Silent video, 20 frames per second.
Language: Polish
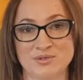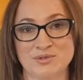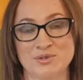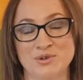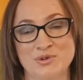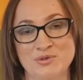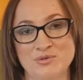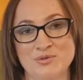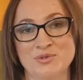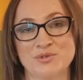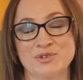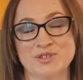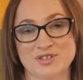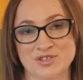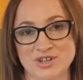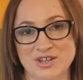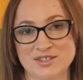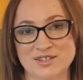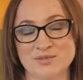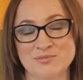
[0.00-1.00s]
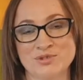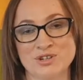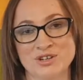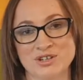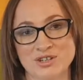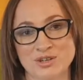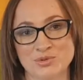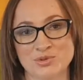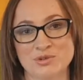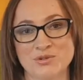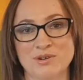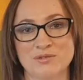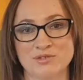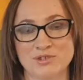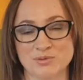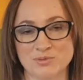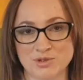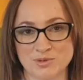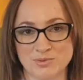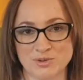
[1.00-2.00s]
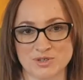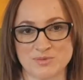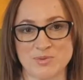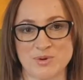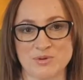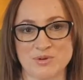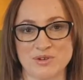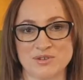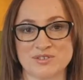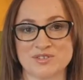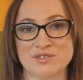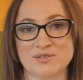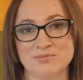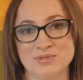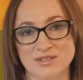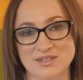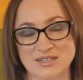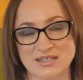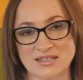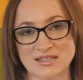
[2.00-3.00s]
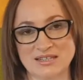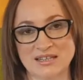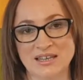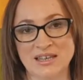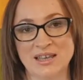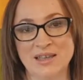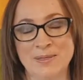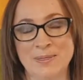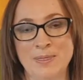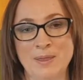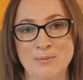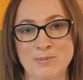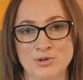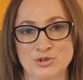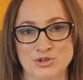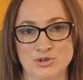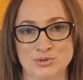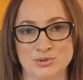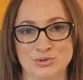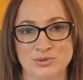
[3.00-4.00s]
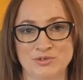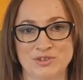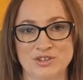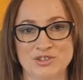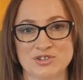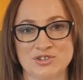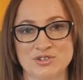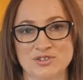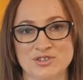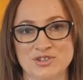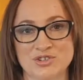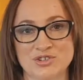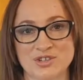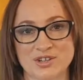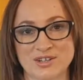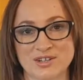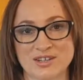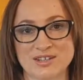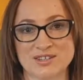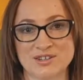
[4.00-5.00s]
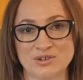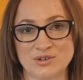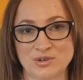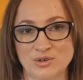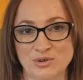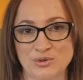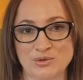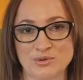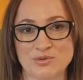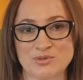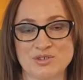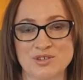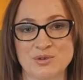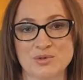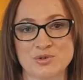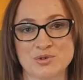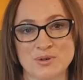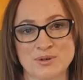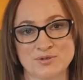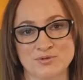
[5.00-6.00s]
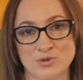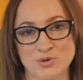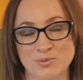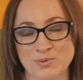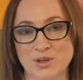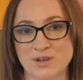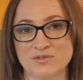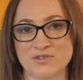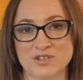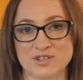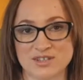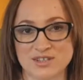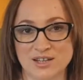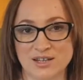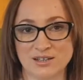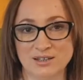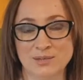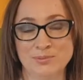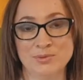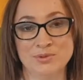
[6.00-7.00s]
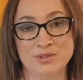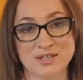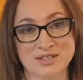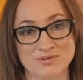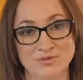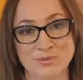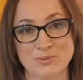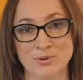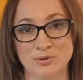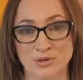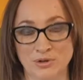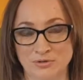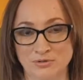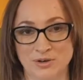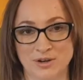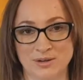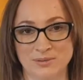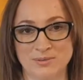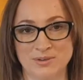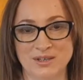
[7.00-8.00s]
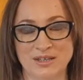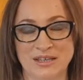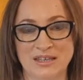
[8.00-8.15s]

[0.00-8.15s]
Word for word: którą z czasem przekształciłam w dobrze prosperujący biznes. Na początku 2014 roku założyłam swój pierwszy startup o nazwie Podofarm.